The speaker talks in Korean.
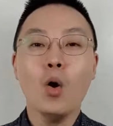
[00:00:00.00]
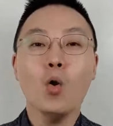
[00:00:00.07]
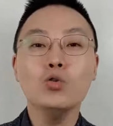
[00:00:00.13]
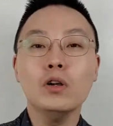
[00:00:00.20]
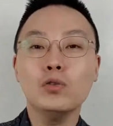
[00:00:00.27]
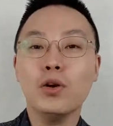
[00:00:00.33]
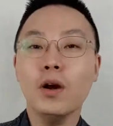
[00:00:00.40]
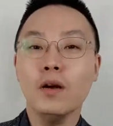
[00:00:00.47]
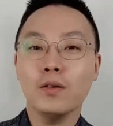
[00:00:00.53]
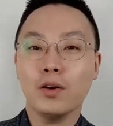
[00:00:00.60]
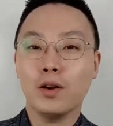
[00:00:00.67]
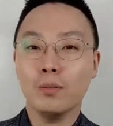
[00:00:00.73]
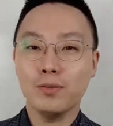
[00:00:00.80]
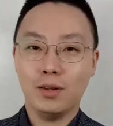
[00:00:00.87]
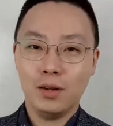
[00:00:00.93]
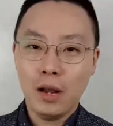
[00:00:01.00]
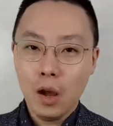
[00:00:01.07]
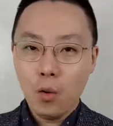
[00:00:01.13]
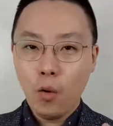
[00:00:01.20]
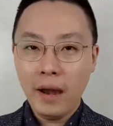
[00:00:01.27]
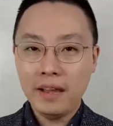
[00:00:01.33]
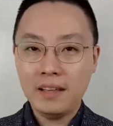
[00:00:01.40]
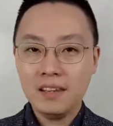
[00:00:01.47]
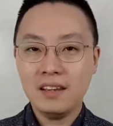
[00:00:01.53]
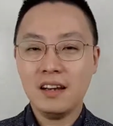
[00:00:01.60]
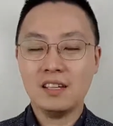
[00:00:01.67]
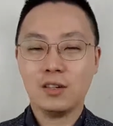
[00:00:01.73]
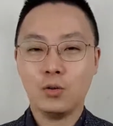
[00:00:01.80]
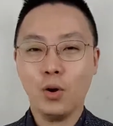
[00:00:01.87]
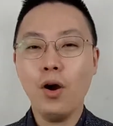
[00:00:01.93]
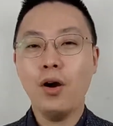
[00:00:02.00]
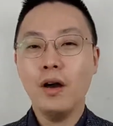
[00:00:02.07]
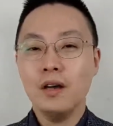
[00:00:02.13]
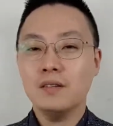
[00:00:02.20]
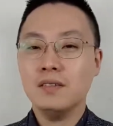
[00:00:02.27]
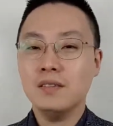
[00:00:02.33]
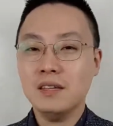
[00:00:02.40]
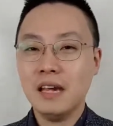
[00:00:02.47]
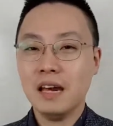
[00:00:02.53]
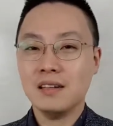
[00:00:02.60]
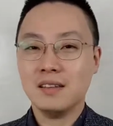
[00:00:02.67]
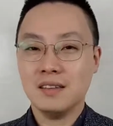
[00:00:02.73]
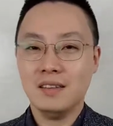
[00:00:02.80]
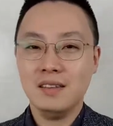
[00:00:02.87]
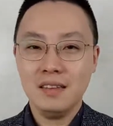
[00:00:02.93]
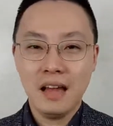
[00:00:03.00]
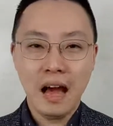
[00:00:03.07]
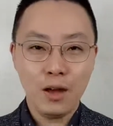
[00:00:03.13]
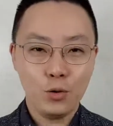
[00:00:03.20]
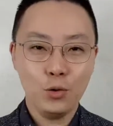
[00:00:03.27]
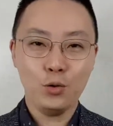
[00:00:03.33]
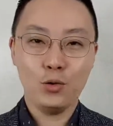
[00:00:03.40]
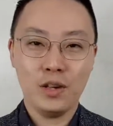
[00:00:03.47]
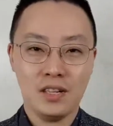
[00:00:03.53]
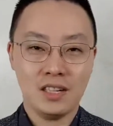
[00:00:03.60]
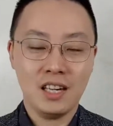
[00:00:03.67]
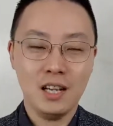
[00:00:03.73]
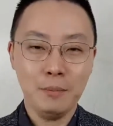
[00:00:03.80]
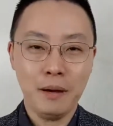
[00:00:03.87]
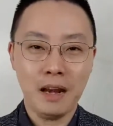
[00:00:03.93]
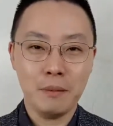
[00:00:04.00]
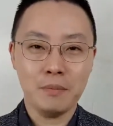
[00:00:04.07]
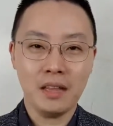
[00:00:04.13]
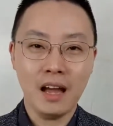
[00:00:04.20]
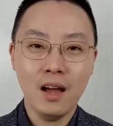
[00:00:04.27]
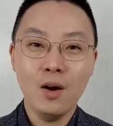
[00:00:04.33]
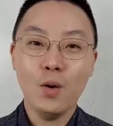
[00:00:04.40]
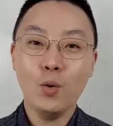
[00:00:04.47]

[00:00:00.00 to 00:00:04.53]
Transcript: 오늘도요, 여러분들 화이팅 하시고요, 승리하시는 하루 되시길 바랍니다.